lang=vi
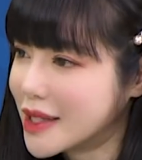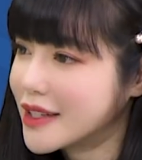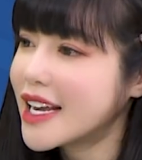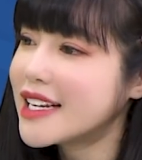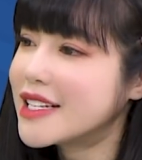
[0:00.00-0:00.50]
mà thử
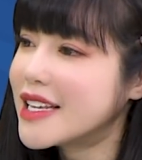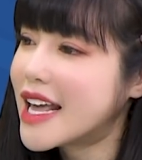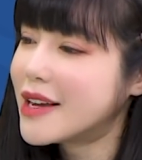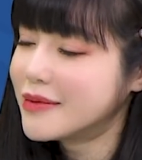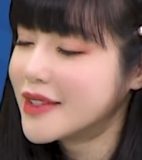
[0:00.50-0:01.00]
thách dành cho
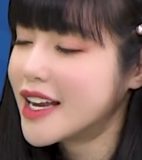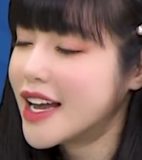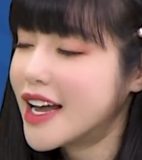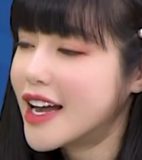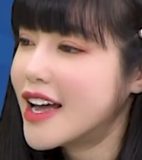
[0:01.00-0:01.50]
em thì
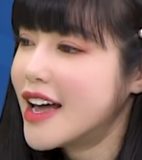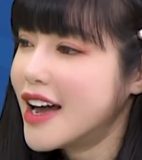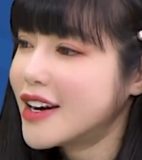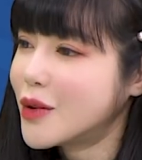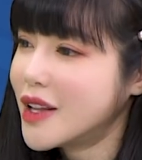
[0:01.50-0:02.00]
uh,
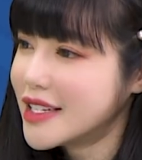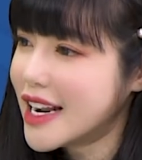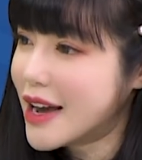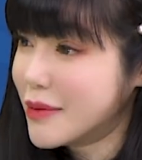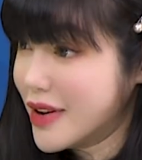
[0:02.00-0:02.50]
đầu tiên sẽ
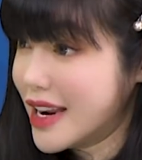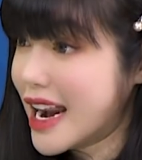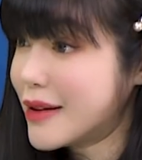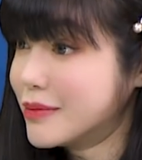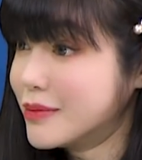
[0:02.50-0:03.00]
là mười
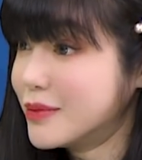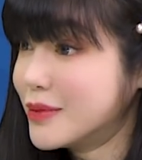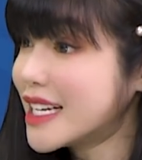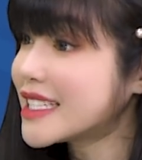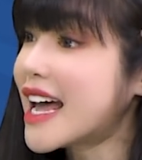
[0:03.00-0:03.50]
lăm
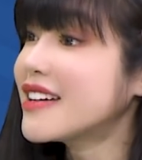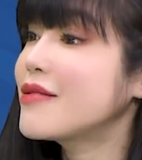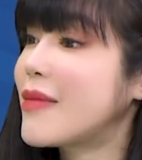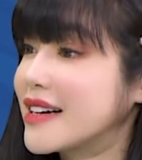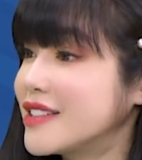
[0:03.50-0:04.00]
sắc thái
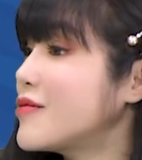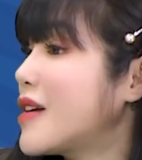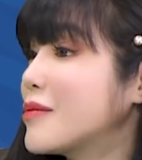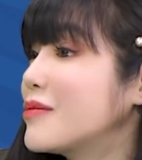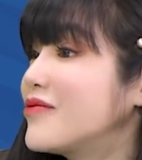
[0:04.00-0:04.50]
gương mặt trong
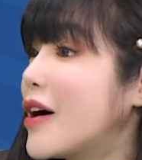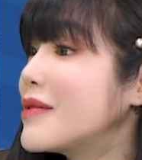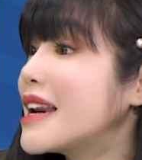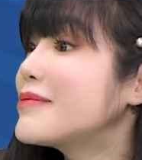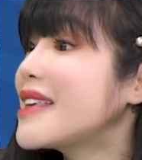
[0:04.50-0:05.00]
lòng vòng
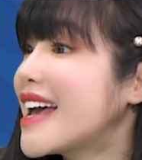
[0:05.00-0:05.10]
mười lăm